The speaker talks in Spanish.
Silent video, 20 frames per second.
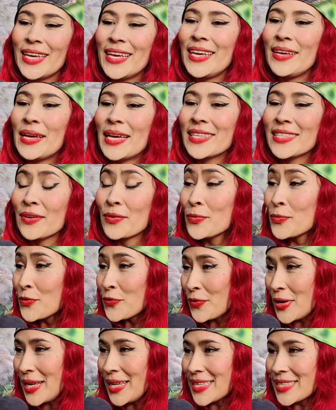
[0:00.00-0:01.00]
y estamos
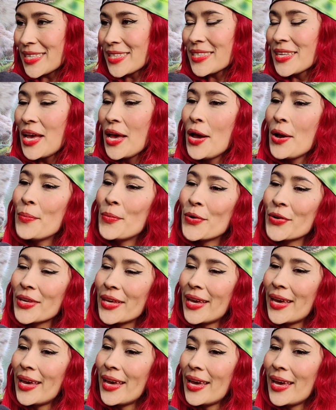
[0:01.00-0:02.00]
muy felices
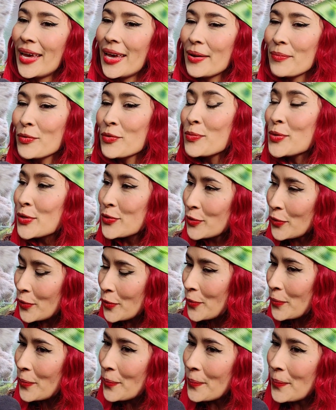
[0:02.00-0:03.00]
porque hemos
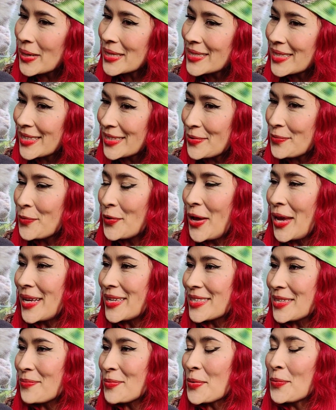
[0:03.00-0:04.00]
visto bastante
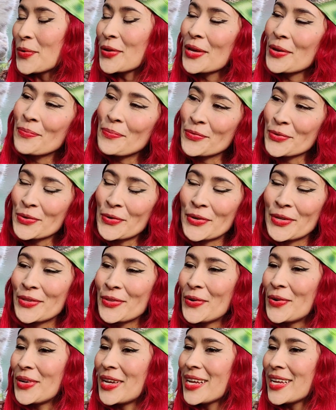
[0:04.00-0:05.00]
mujeres también, porque sobre
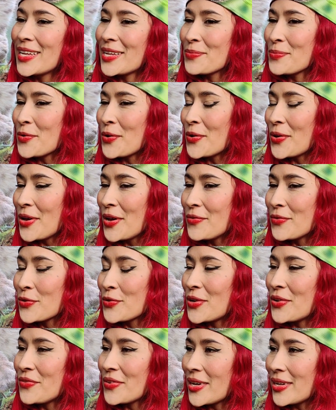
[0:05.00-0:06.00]
todo en el gremio de
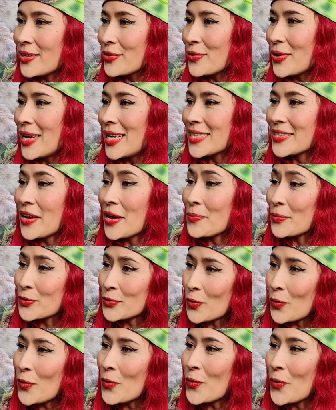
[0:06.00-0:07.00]
fotografía de naturaleza vemos
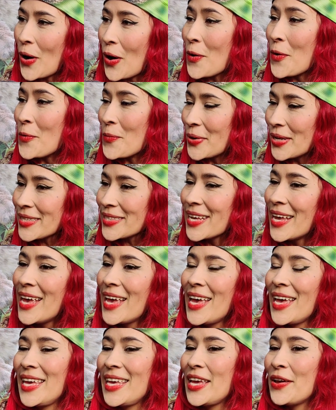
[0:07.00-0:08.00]
solo a hombres
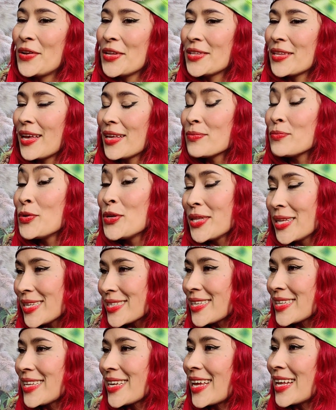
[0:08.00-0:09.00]
y ahorita es muy
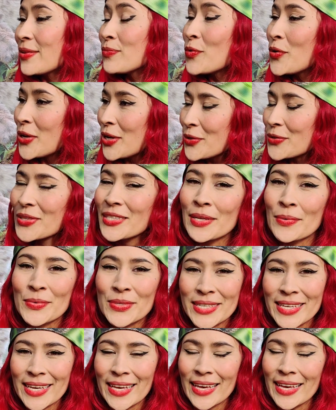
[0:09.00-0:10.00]
interesante que las mujeres nos
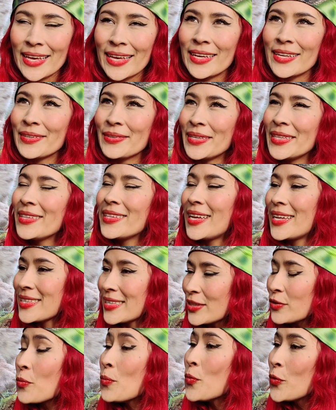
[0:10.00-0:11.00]
estemos eh,
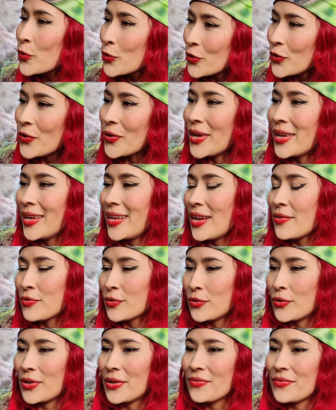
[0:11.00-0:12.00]
interesando mucho en la
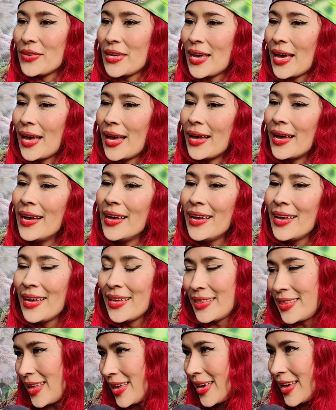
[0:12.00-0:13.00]
fotografía
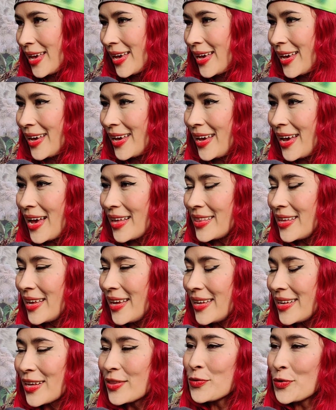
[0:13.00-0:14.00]

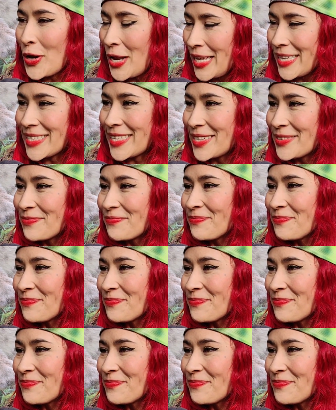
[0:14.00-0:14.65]
de naturaleza.